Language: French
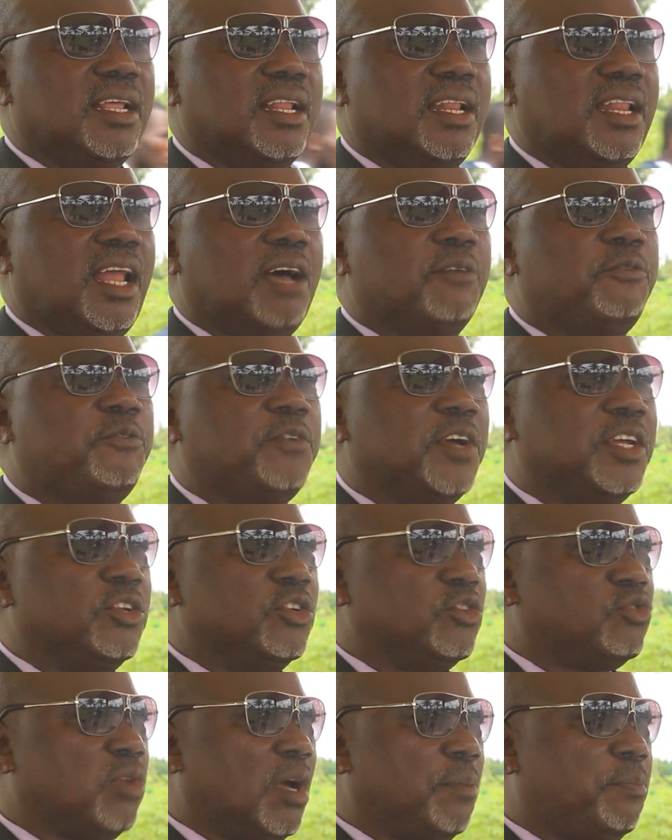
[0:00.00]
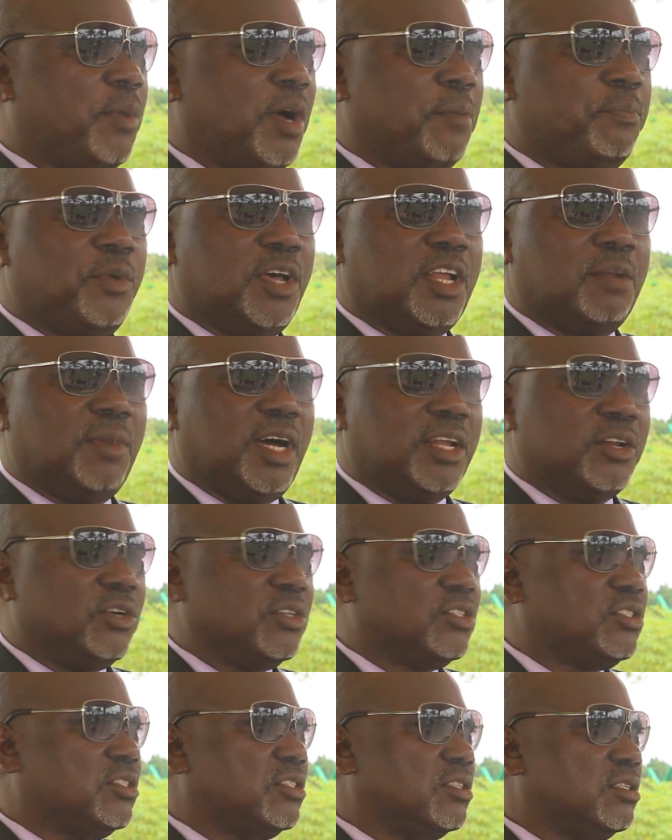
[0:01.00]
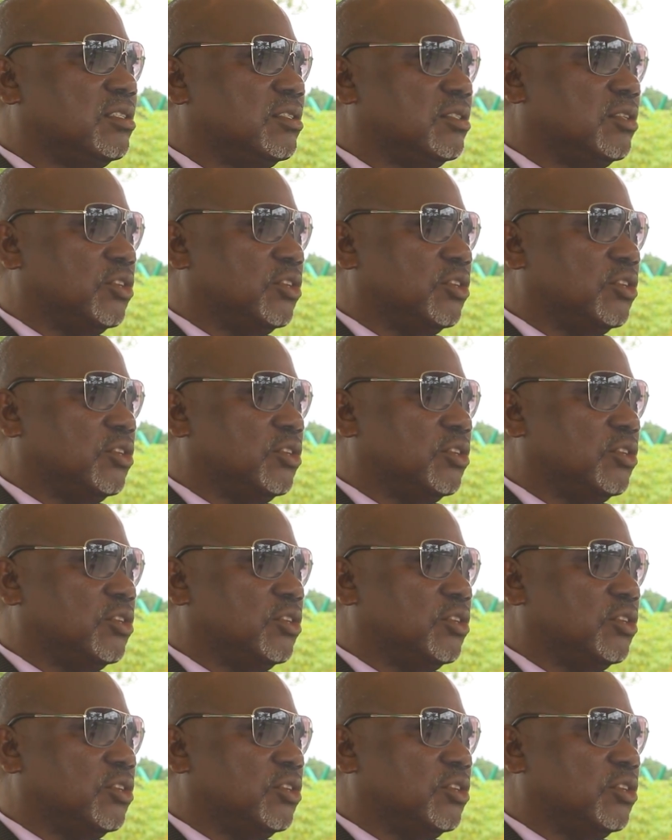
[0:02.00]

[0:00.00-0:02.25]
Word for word: la faim ne soit pas permanente